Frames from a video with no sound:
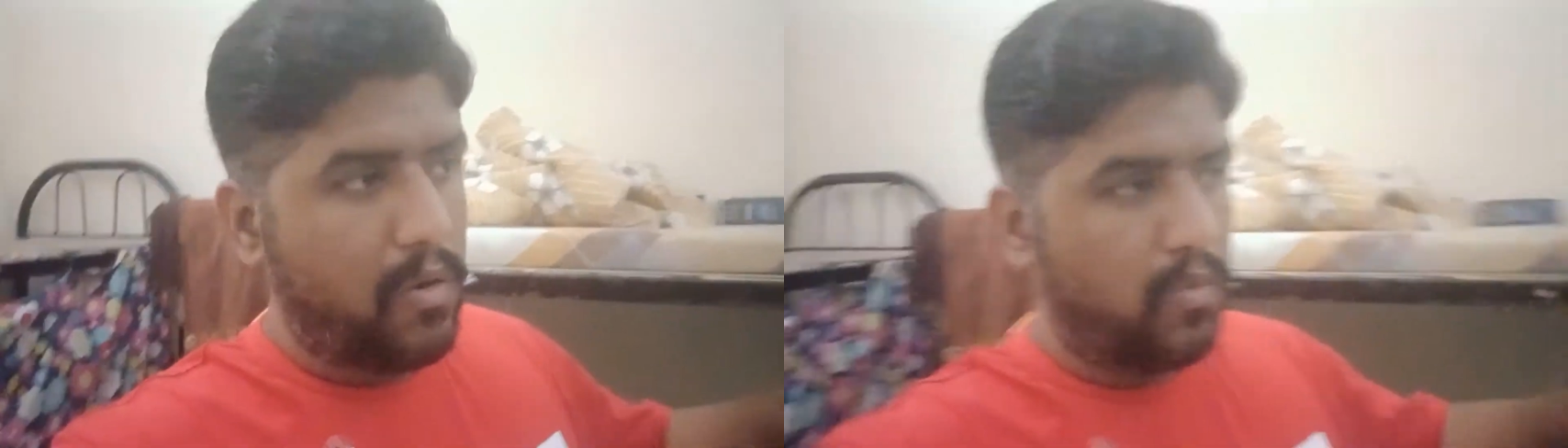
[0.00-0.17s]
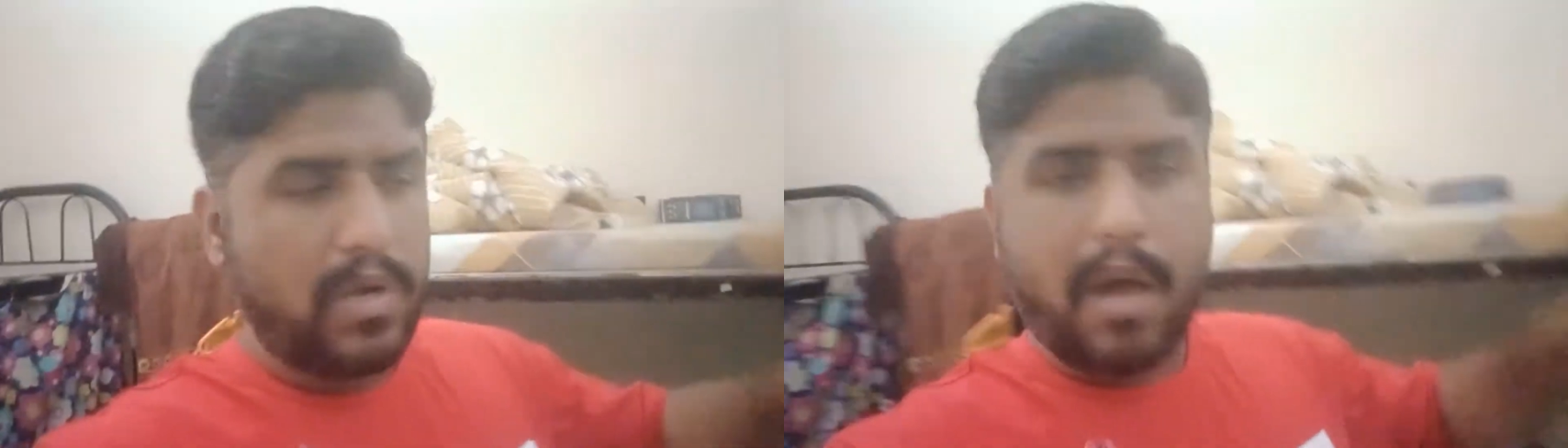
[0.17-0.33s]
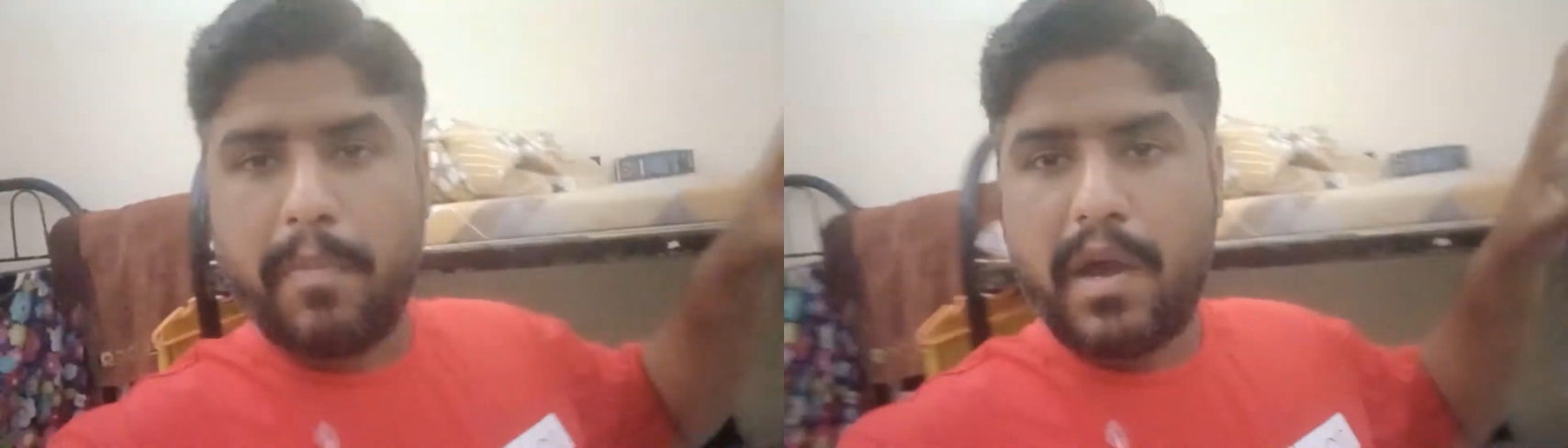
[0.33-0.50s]

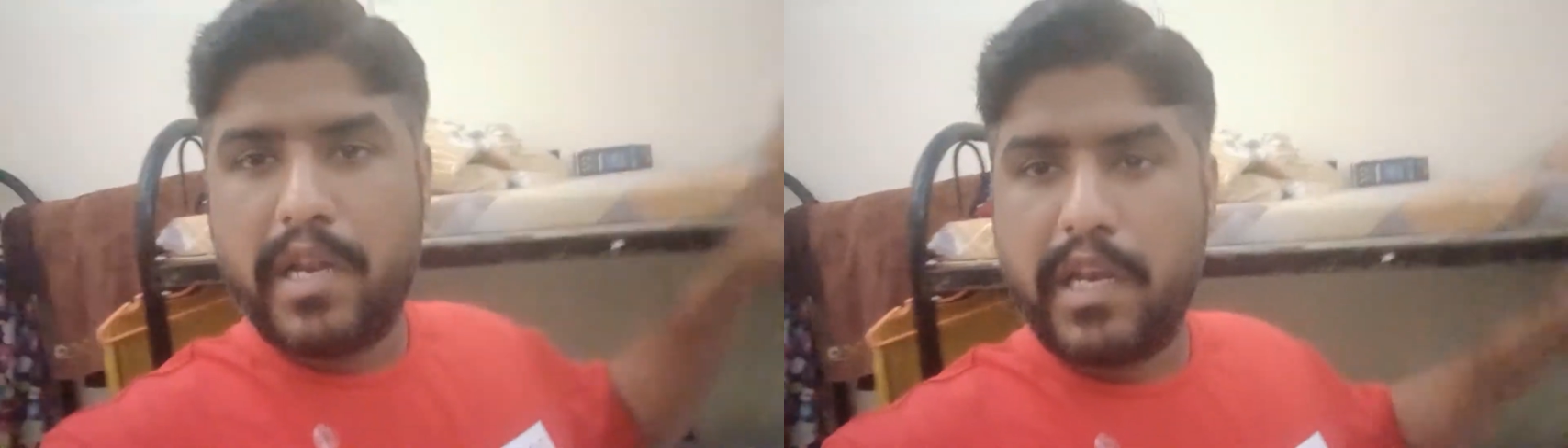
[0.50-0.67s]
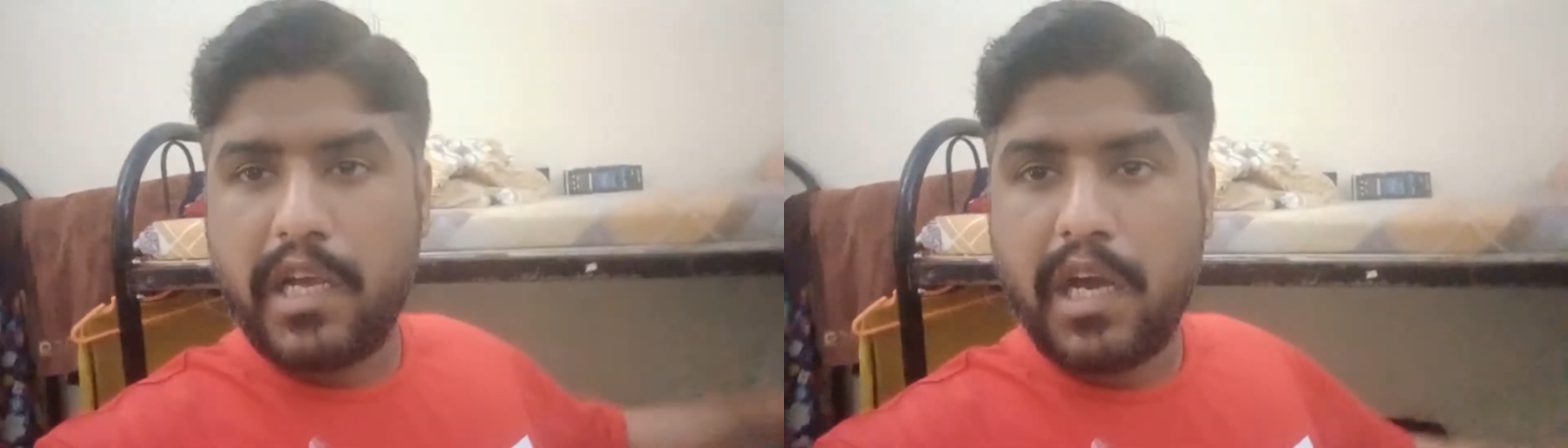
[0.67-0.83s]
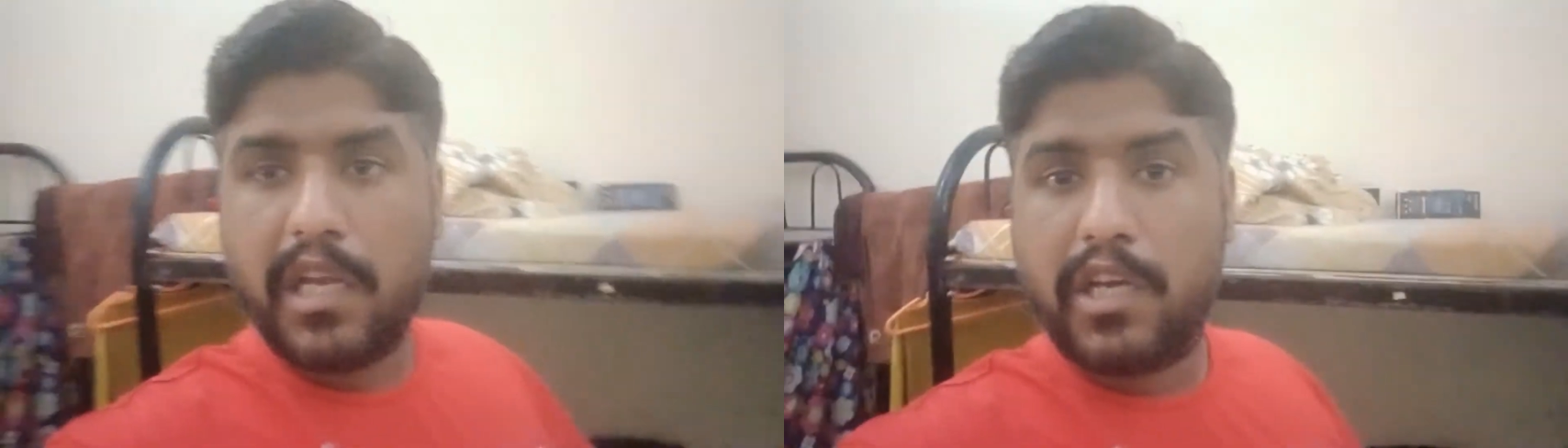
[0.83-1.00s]
उनका पानी
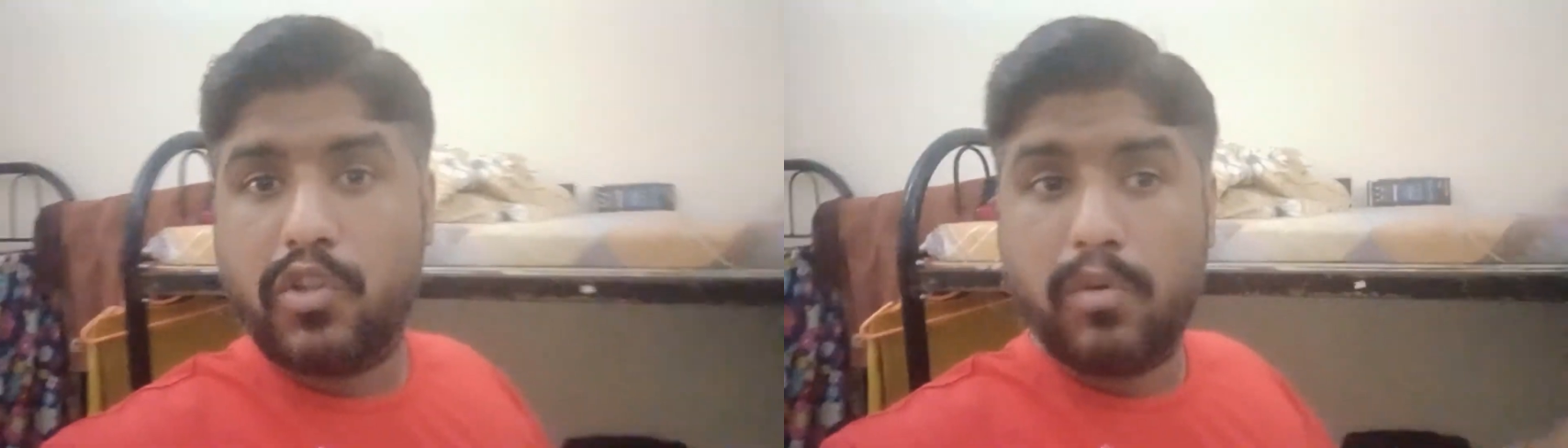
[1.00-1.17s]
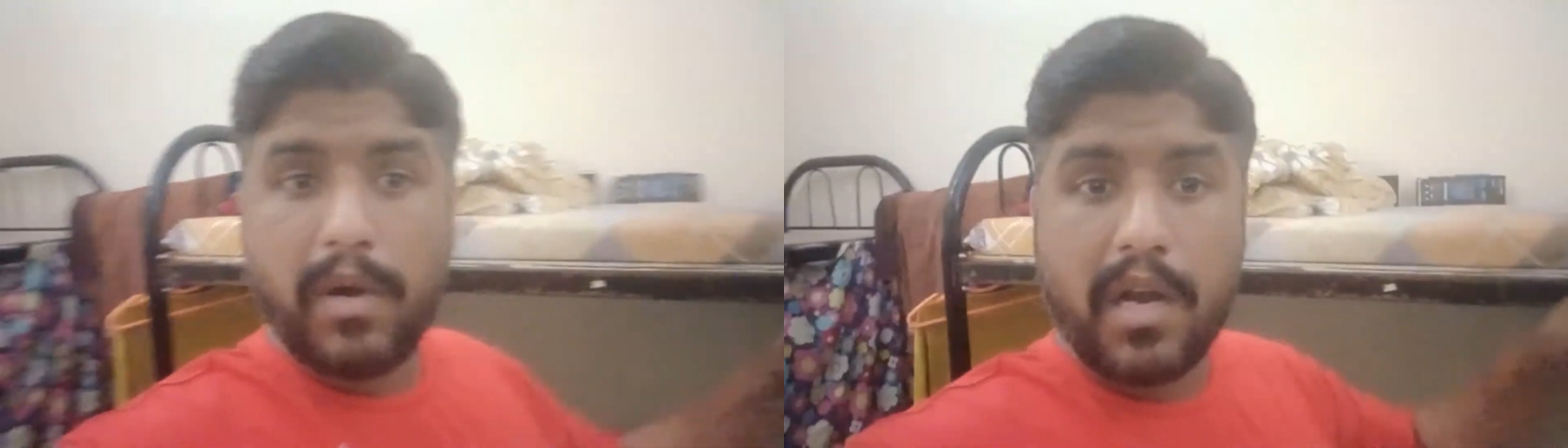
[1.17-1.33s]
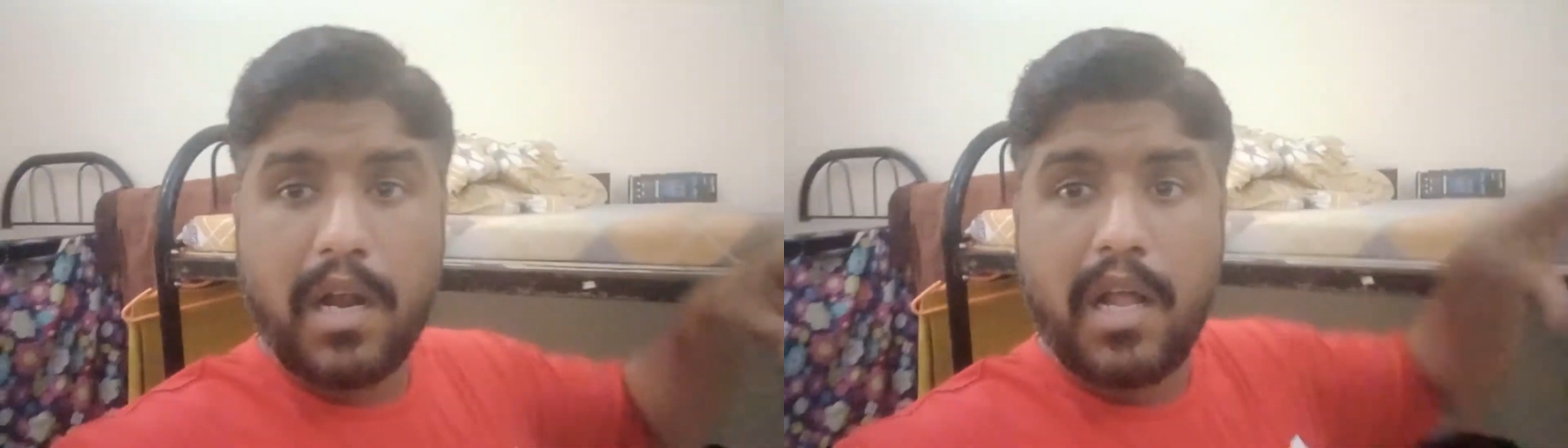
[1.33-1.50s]
निकाल के
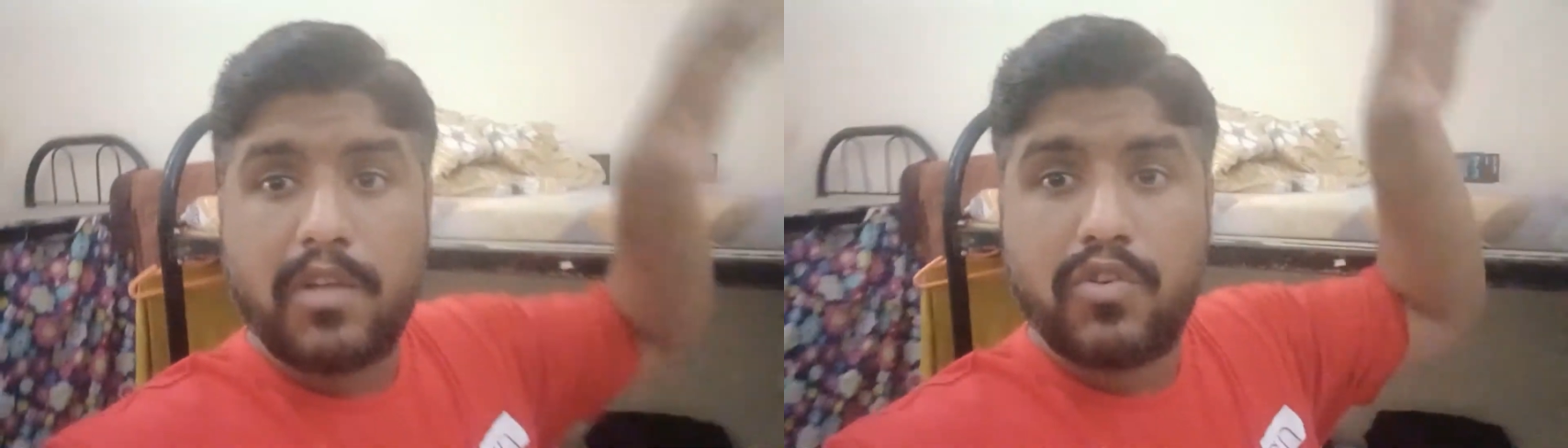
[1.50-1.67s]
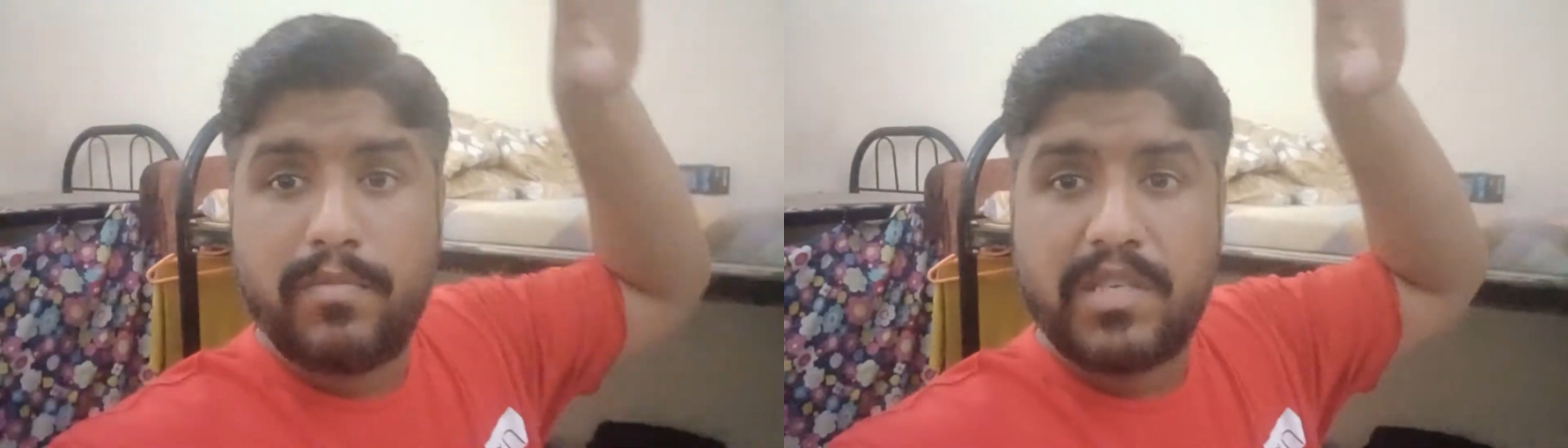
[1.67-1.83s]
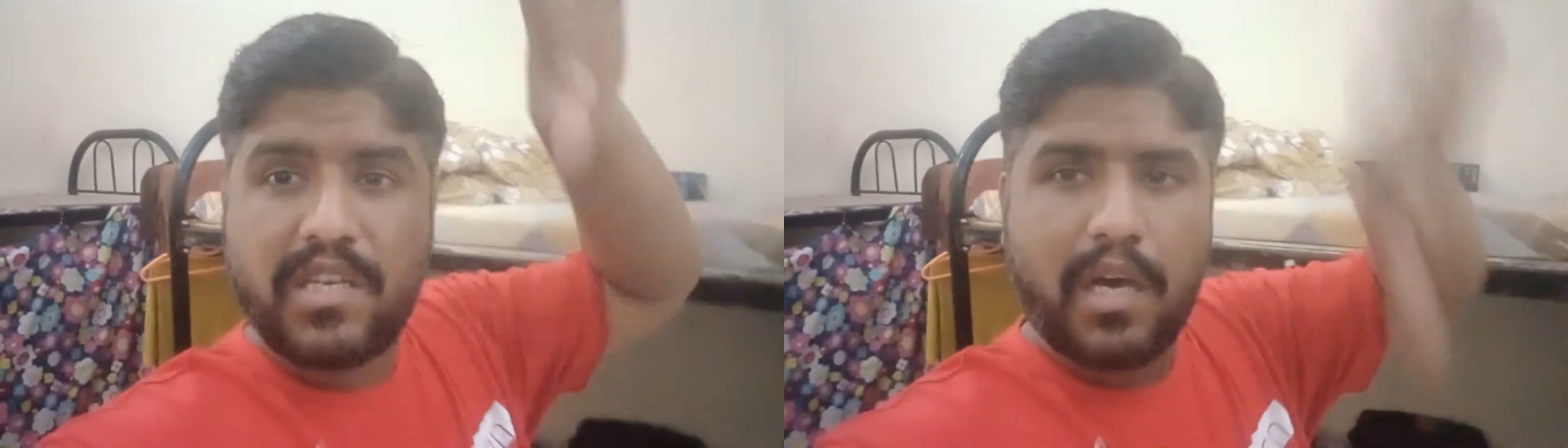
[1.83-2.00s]
दोबारा डाल के
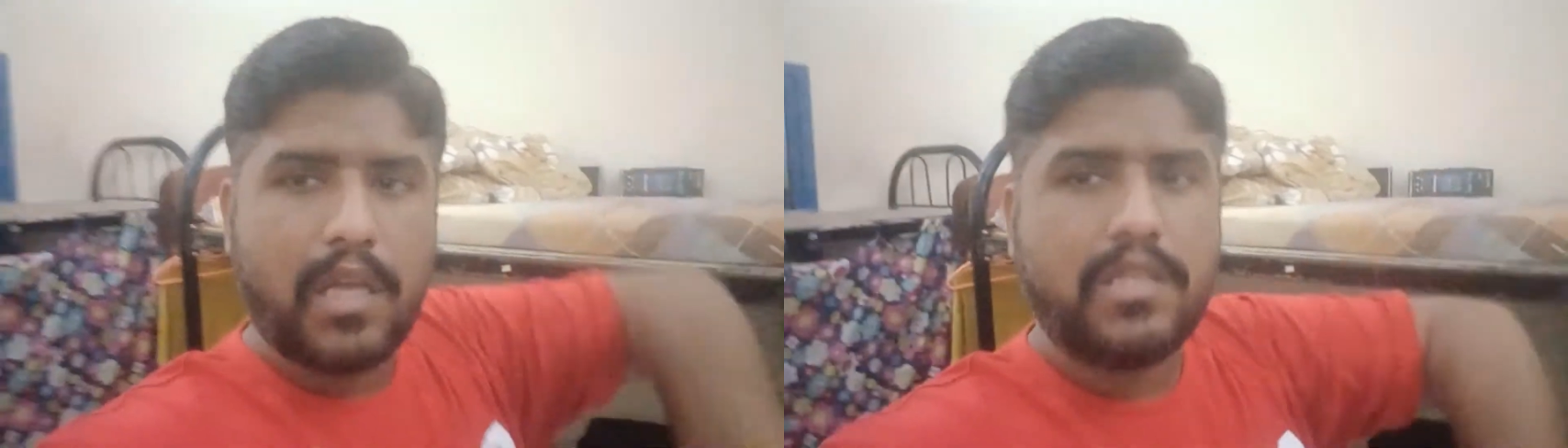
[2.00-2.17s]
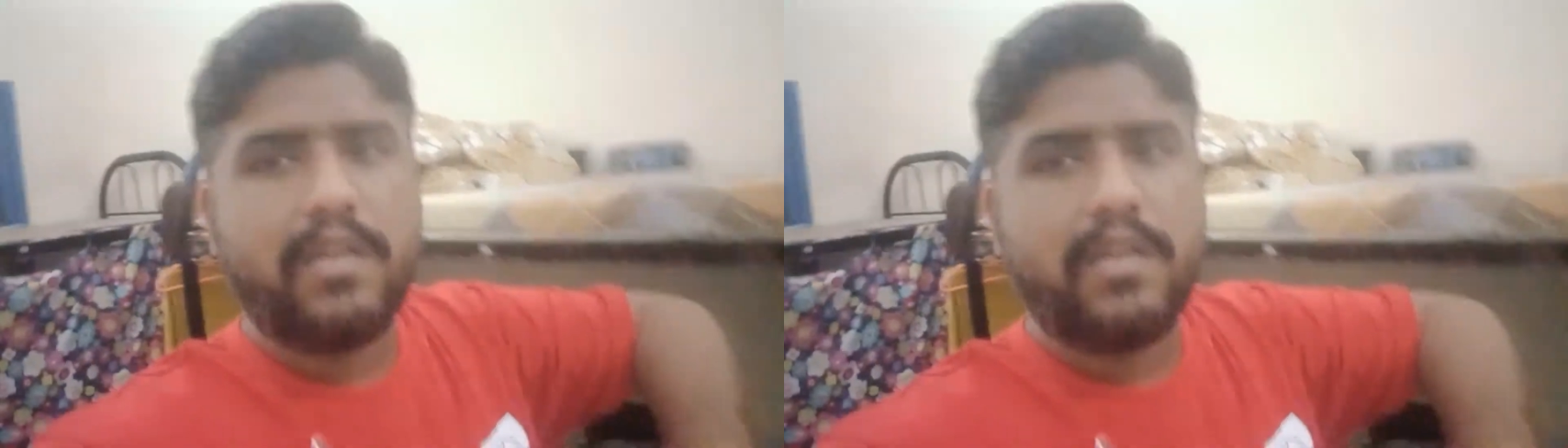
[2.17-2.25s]
उसमें सारा